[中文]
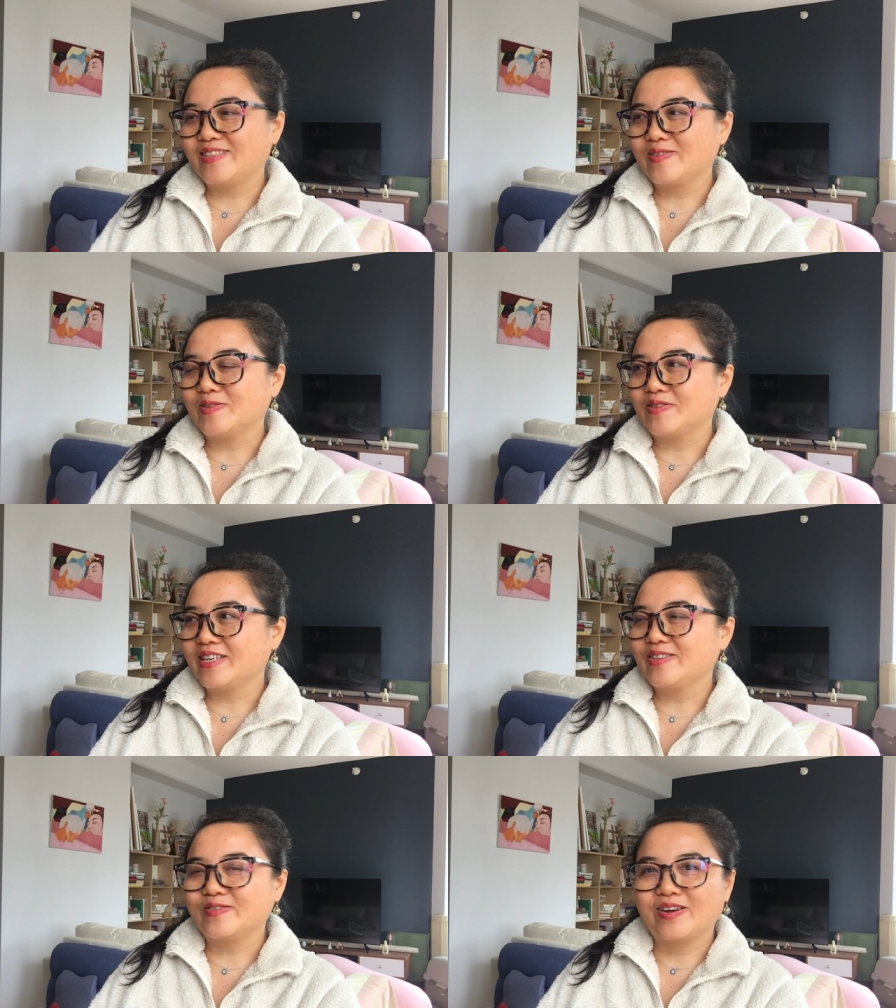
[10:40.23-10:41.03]
就有
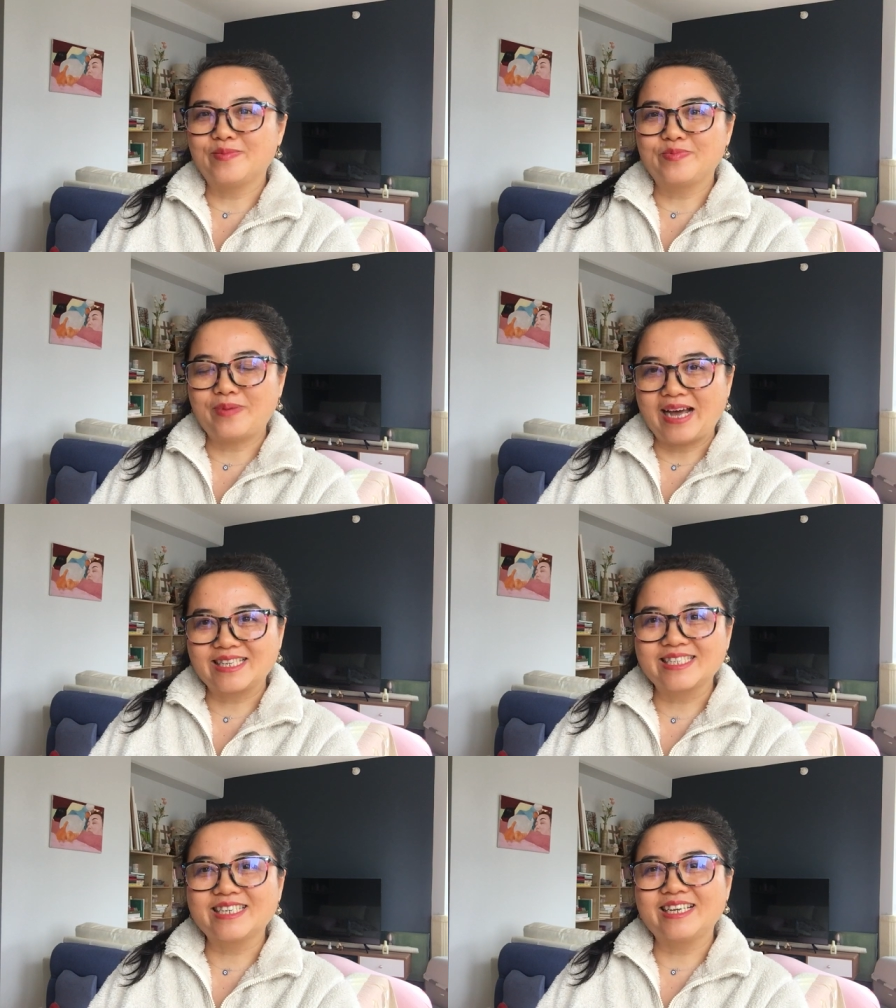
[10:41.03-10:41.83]
那种啊不怕
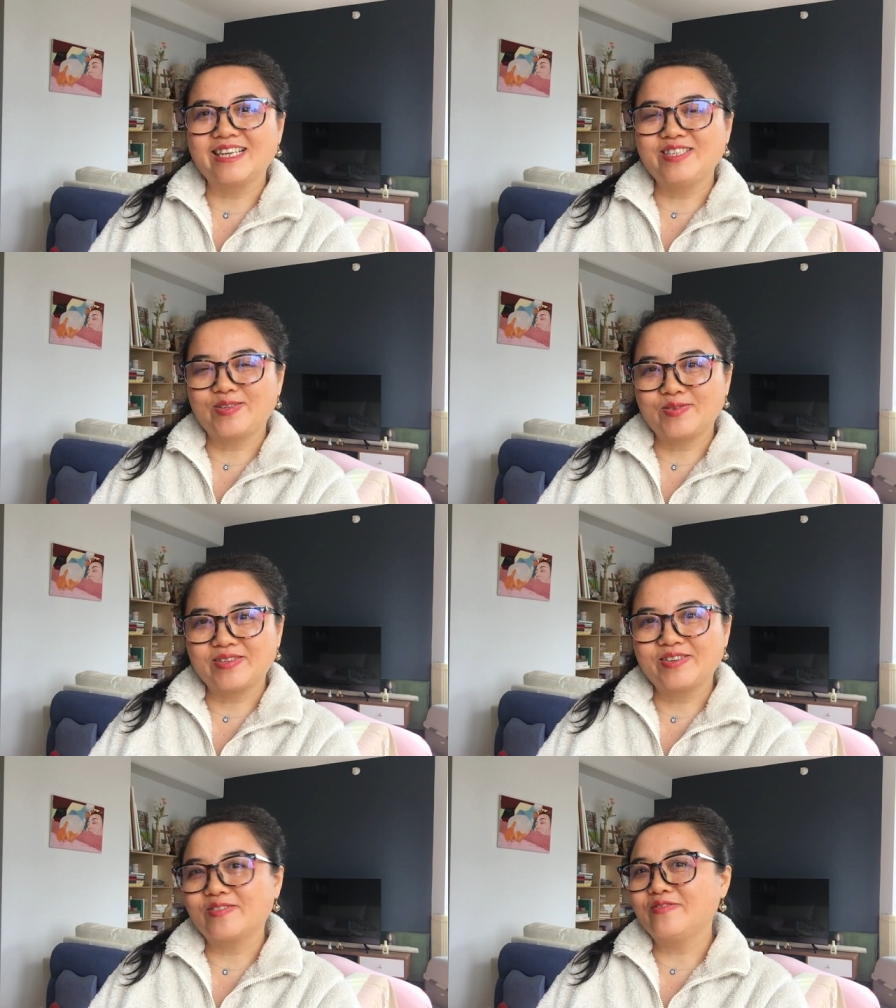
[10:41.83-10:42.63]
死的人，就有
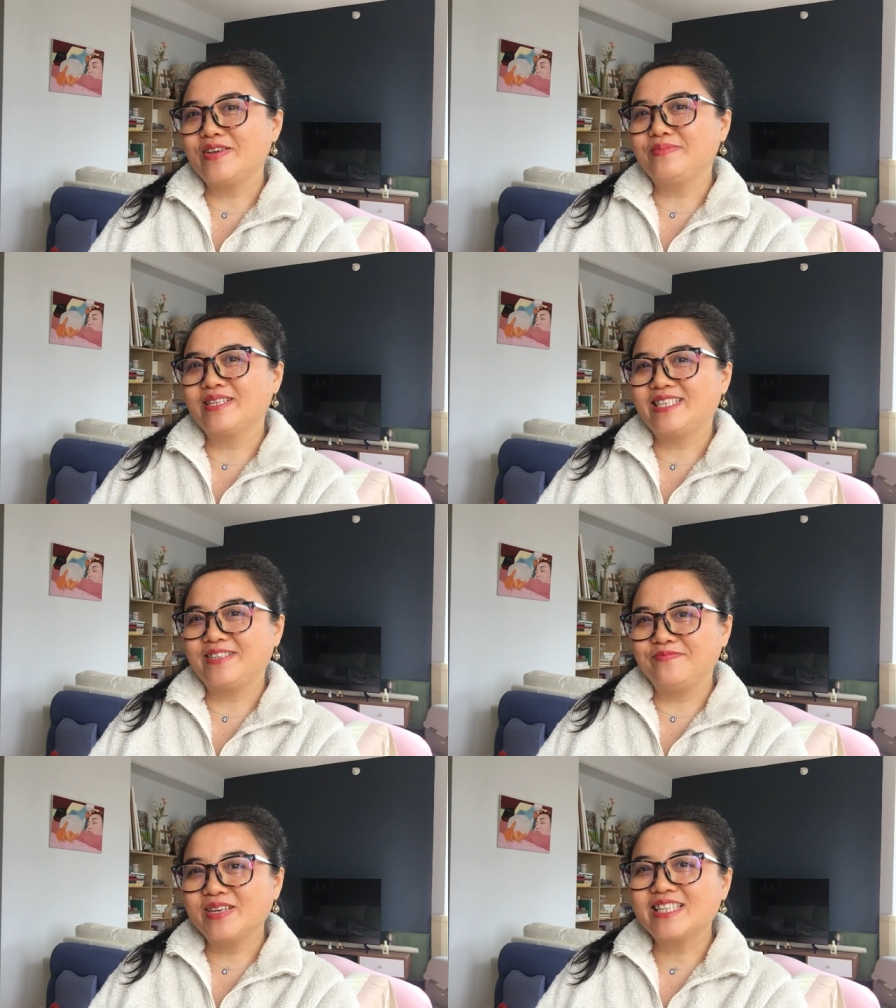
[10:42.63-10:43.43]
那种为民
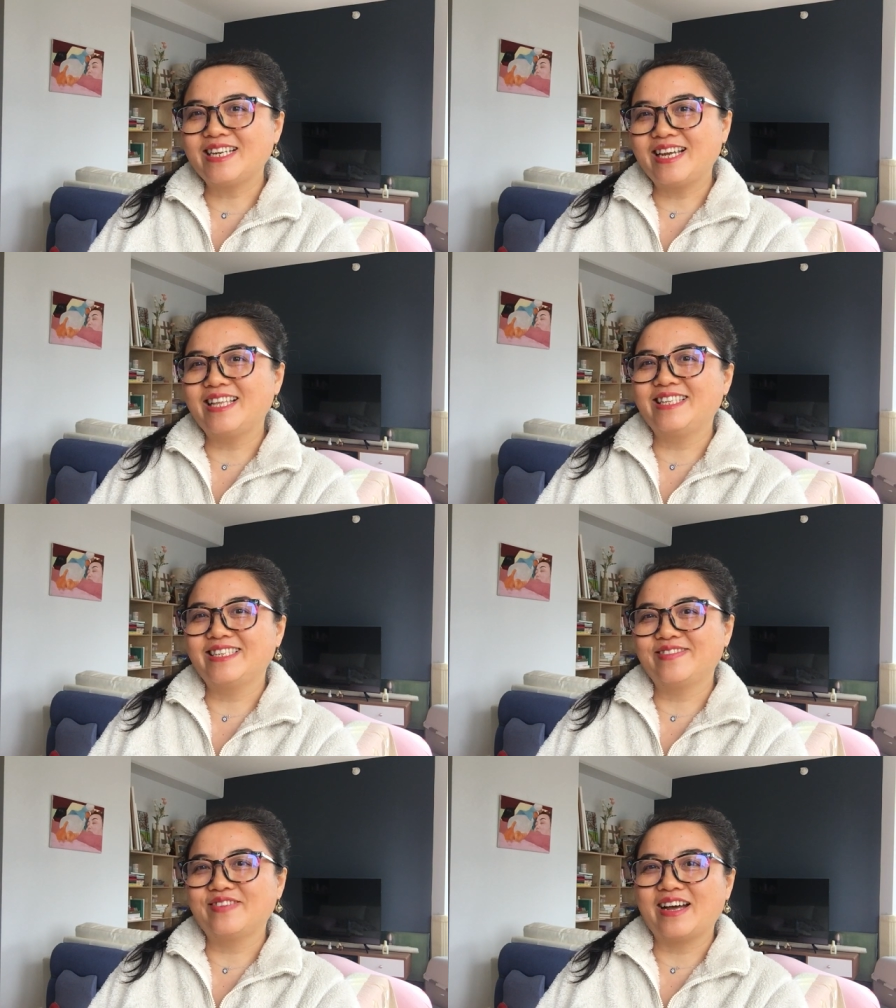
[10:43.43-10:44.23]
请命的人，
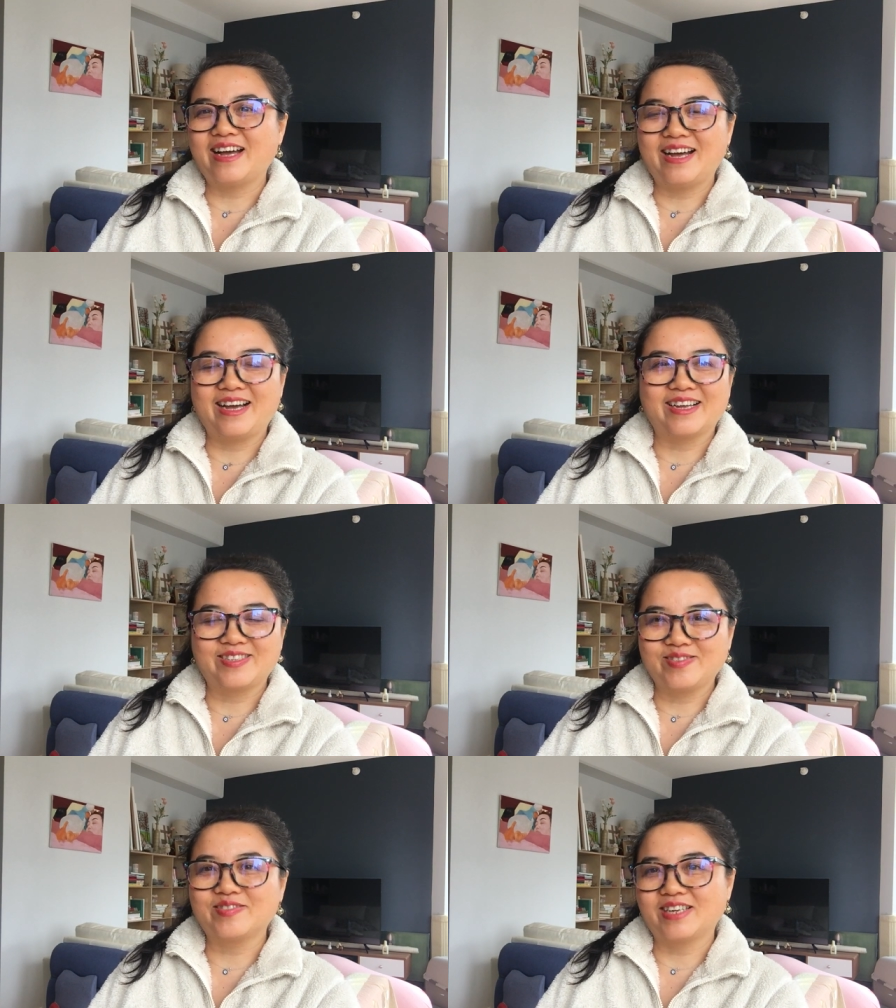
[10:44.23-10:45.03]
是吧？啊，
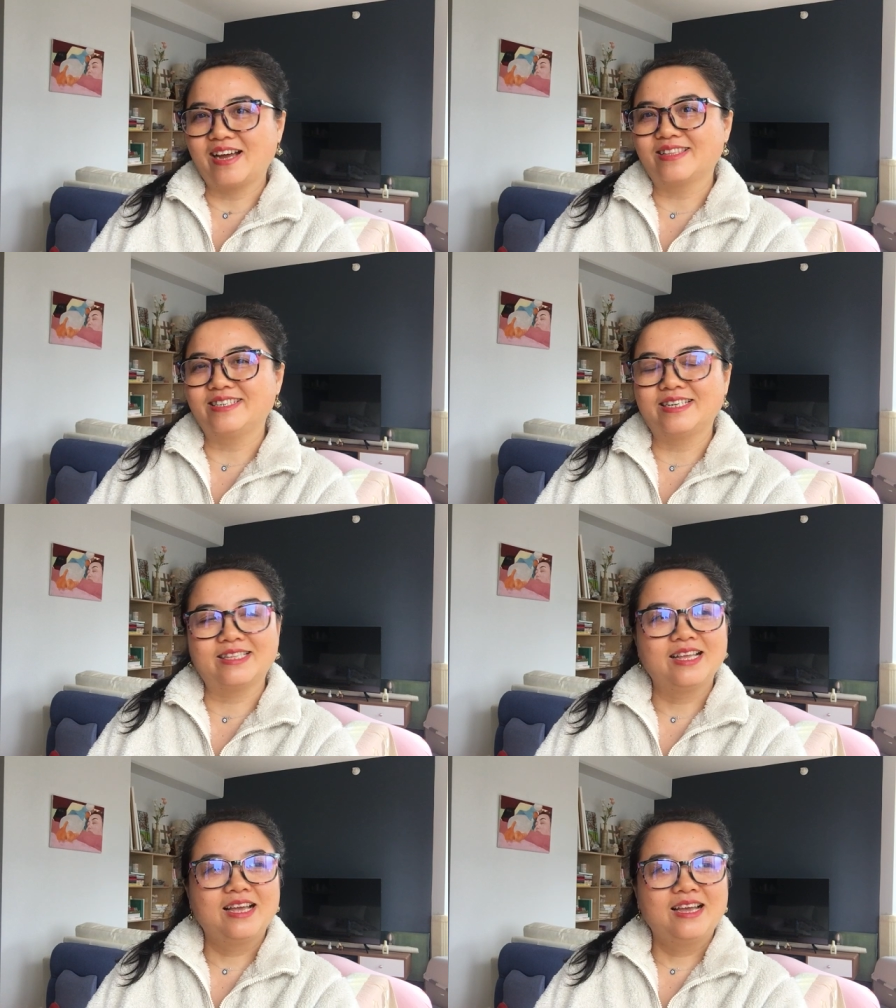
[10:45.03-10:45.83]
就有这样的人，